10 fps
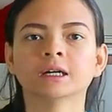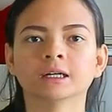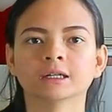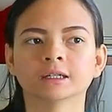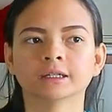
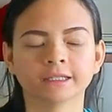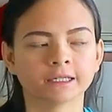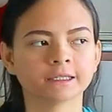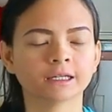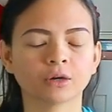Uh, ini
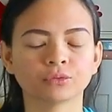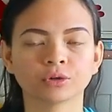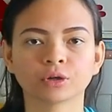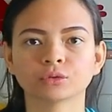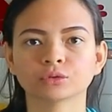adalah
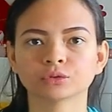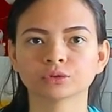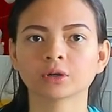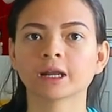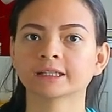vlog
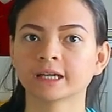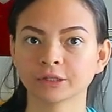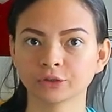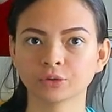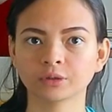untuk latihan
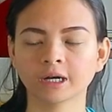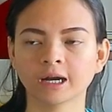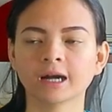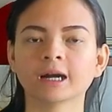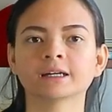
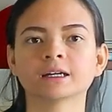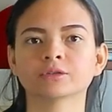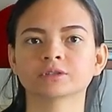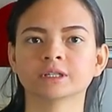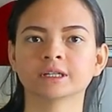yoga karena
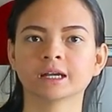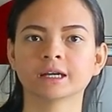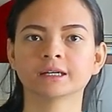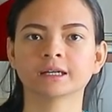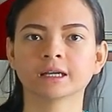aku sendiri
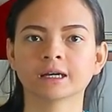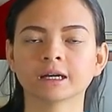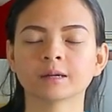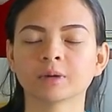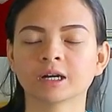
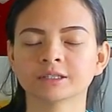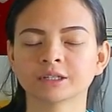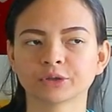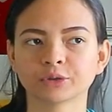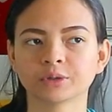adalah
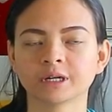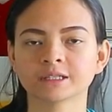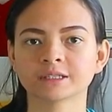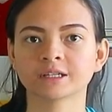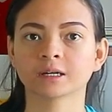pengajar yoga
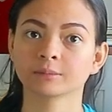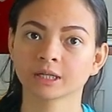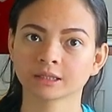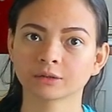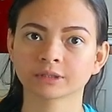sejak
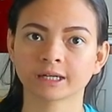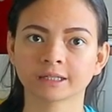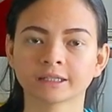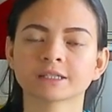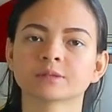4 tahun
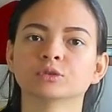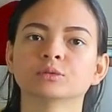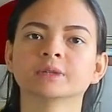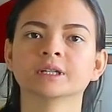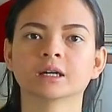terakhir
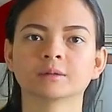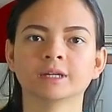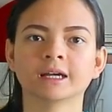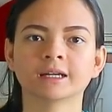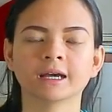sebelum pindah ke
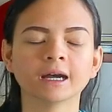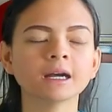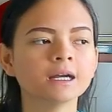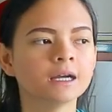Belanda.